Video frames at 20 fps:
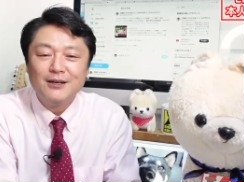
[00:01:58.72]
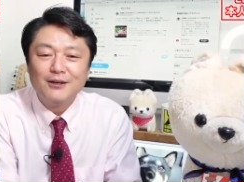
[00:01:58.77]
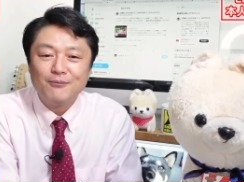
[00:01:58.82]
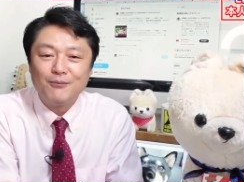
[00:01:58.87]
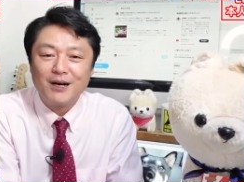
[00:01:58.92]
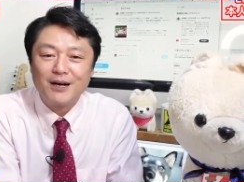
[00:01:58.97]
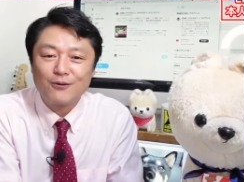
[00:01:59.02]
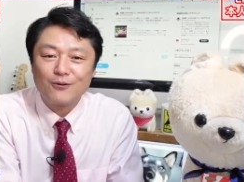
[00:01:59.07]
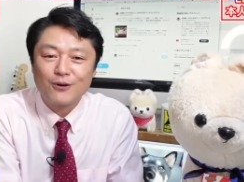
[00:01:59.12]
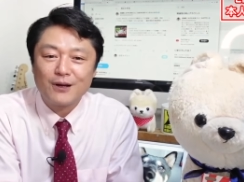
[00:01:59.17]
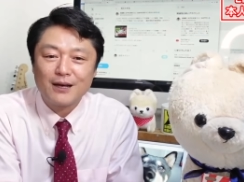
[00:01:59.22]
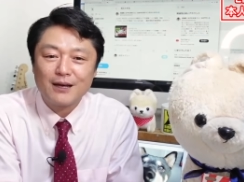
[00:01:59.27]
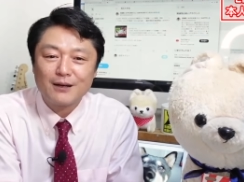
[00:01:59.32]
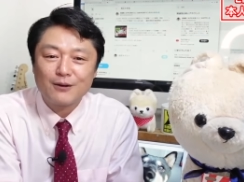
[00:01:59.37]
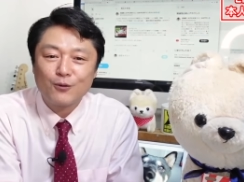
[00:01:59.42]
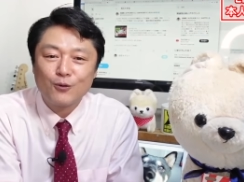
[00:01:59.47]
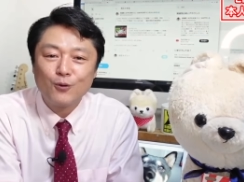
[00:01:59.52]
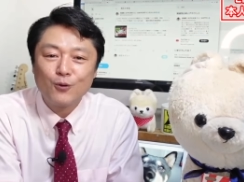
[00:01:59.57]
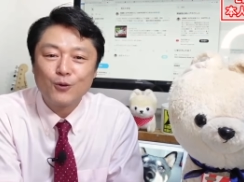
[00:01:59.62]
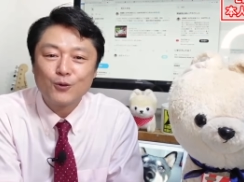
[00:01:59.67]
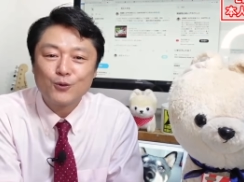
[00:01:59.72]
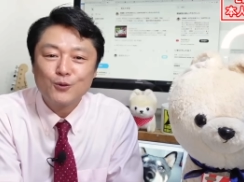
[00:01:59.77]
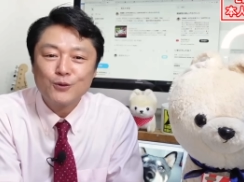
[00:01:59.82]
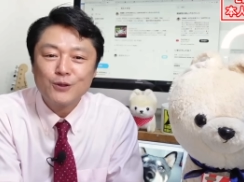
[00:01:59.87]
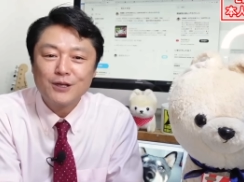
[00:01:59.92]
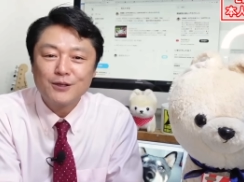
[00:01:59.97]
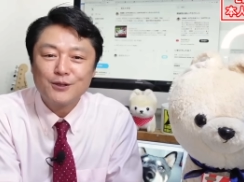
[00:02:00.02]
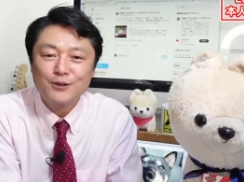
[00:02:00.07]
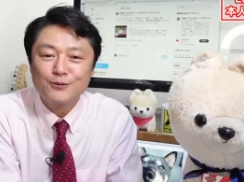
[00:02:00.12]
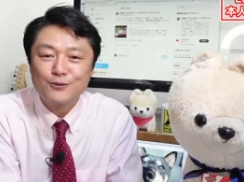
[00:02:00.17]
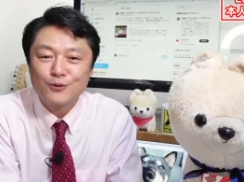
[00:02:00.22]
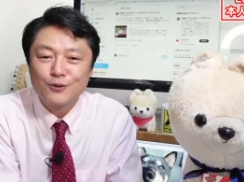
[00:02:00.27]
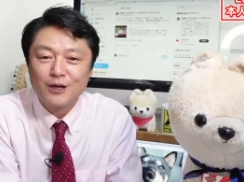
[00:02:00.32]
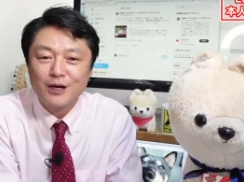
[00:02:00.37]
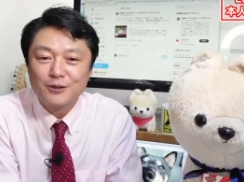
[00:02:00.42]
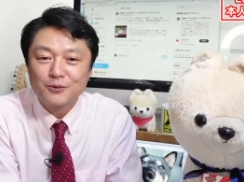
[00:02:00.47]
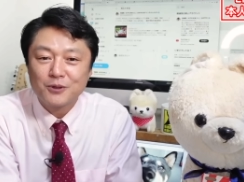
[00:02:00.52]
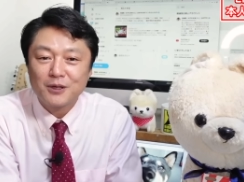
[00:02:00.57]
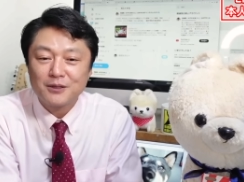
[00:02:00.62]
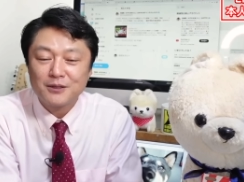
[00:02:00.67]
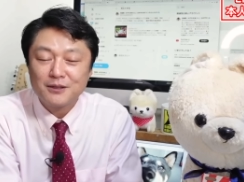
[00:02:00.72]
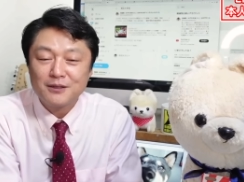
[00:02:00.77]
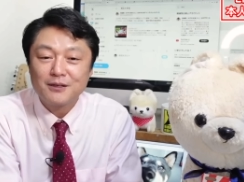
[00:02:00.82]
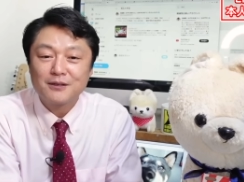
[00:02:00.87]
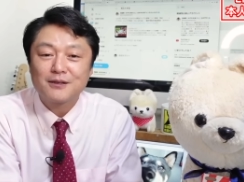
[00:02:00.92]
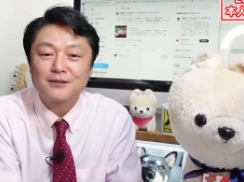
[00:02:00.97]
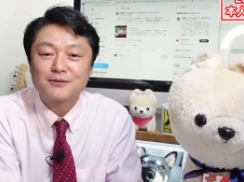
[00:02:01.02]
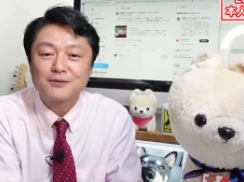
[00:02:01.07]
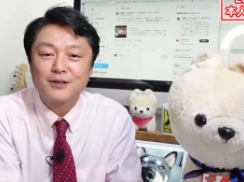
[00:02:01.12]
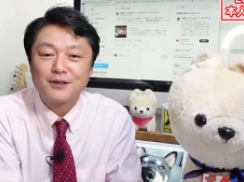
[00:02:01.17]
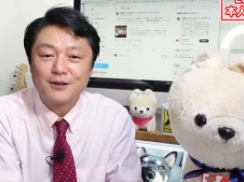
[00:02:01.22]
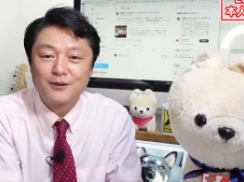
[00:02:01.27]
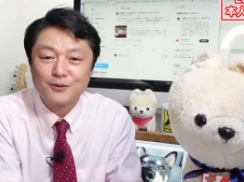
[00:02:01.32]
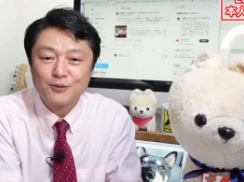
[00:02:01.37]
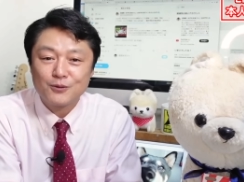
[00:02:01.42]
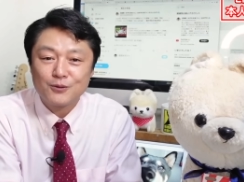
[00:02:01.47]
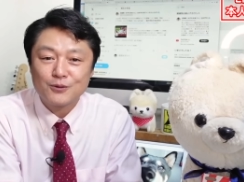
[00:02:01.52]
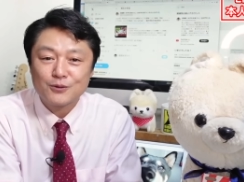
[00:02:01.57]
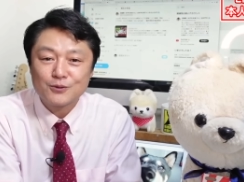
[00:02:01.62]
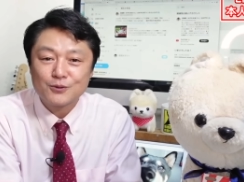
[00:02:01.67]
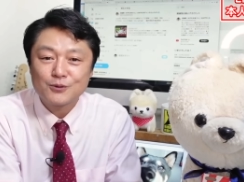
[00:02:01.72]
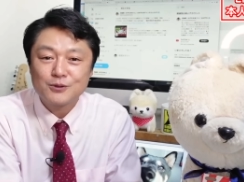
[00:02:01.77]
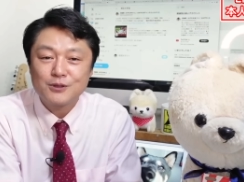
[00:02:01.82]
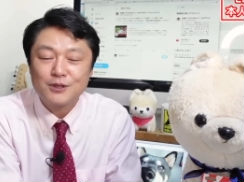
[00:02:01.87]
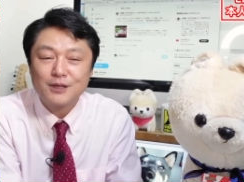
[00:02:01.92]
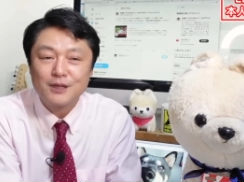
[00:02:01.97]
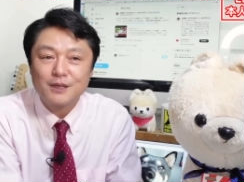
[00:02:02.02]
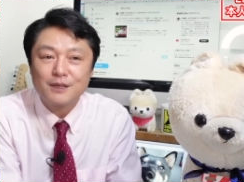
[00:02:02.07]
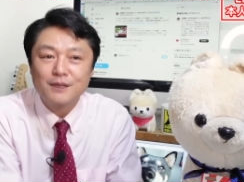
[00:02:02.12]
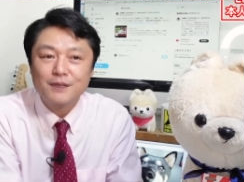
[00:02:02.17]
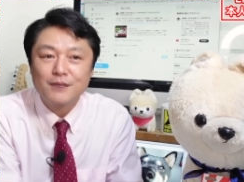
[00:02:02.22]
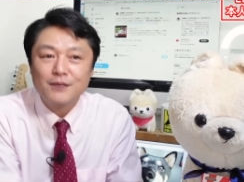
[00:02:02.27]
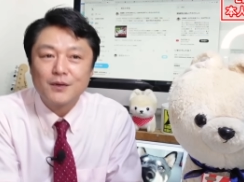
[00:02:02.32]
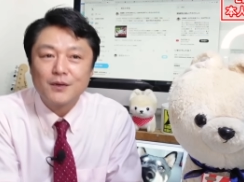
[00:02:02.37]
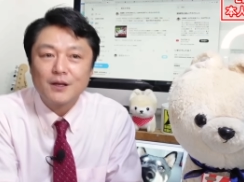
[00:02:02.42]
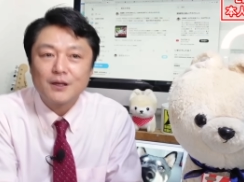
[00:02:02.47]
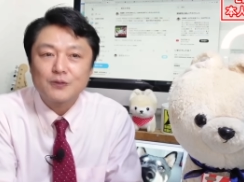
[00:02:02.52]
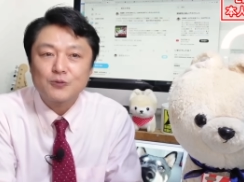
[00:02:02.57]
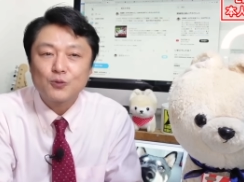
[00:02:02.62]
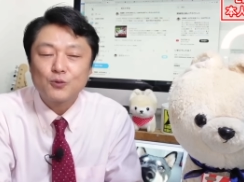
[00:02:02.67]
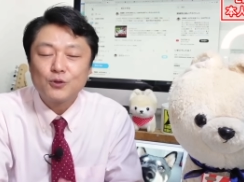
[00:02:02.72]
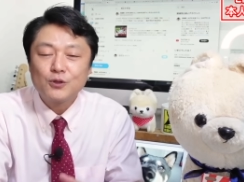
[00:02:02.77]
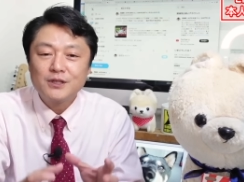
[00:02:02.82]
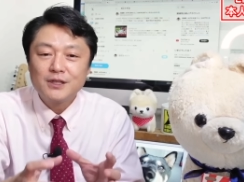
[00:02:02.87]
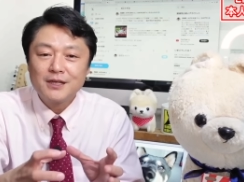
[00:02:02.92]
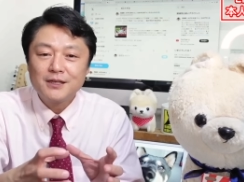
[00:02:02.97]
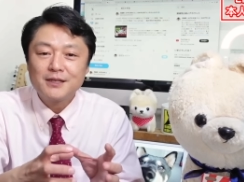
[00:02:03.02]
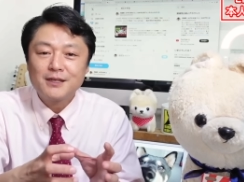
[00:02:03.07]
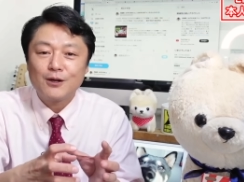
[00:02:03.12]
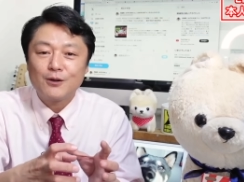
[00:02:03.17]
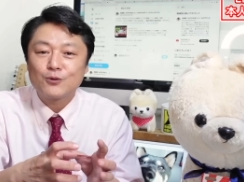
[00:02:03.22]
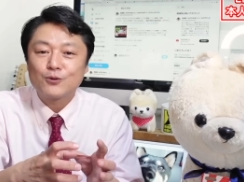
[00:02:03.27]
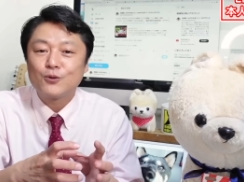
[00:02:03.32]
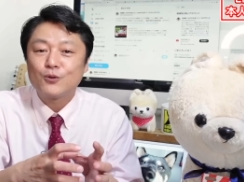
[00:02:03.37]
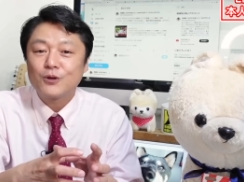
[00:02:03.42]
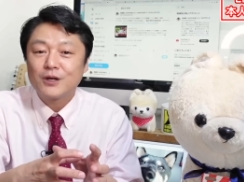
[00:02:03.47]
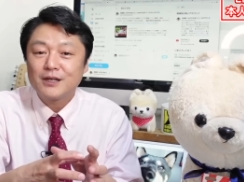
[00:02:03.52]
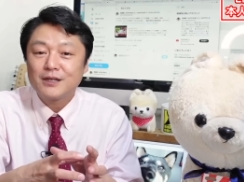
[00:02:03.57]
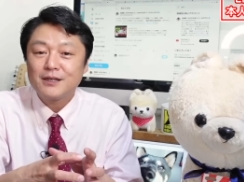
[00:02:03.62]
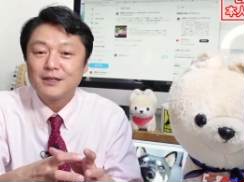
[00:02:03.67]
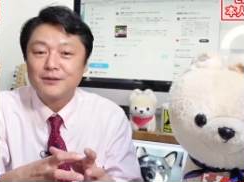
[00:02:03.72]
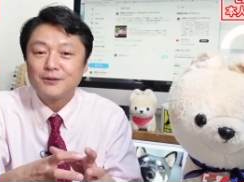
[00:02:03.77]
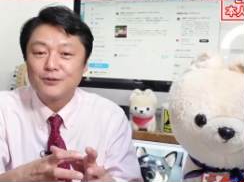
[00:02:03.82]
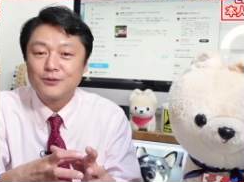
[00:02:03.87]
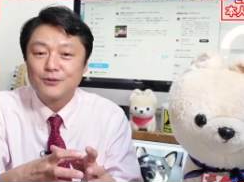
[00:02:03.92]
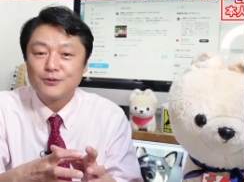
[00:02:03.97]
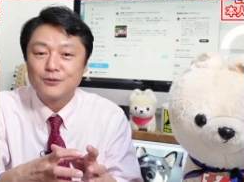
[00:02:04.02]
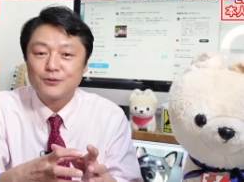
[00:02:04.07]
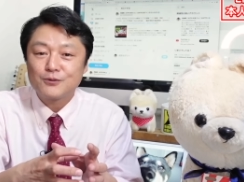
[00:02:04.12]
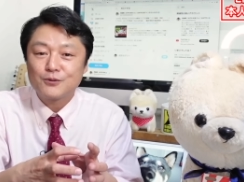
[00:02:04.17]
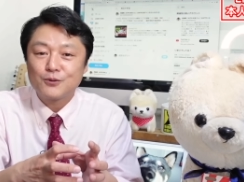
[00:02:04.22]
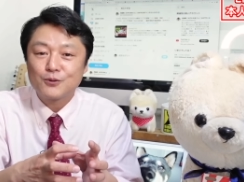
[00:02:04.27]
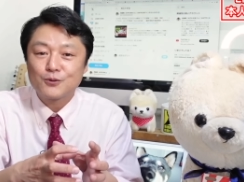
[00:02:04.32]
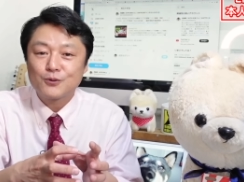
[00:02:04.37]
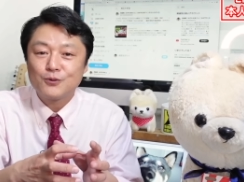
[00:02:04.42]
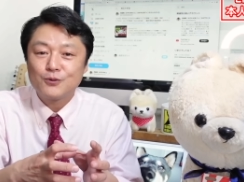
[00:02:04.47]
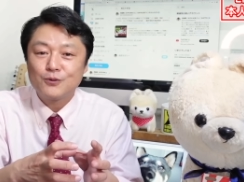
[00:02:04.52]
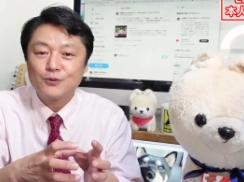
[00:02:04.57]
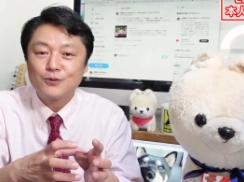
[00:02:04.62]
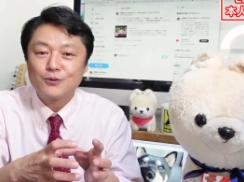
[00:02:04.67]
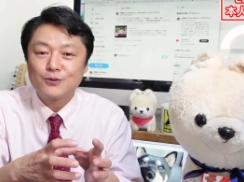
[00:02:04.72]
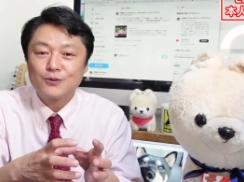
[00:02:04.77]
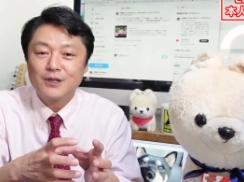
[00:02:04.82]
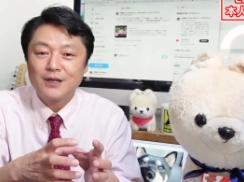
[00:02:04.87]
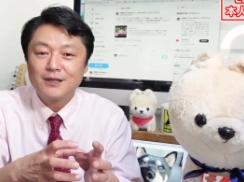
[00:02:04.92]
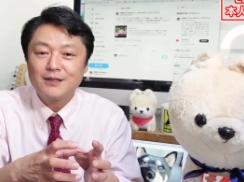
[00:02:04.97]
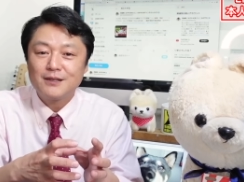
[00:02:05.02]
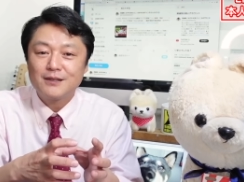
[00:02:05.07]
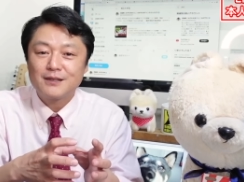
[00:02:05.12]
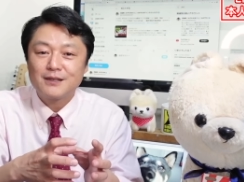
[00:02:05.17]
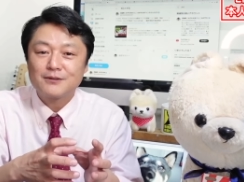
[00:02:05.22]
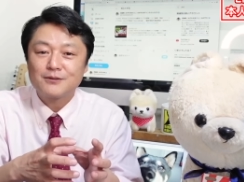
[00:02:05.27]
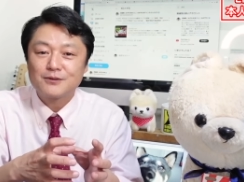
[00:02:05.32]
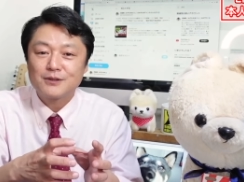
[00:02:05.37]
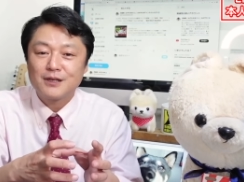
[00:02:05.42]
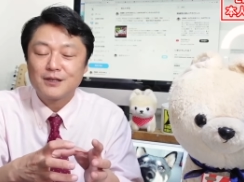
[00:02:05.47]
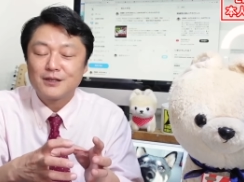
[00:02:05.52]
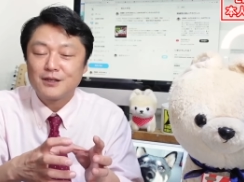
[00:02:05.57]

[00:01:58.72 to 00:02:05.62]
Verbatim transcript: まあこれ今後どうなっていくのかとか言ってたんですけれど、そしてそこに何かを乗っけてっていうことなんですが、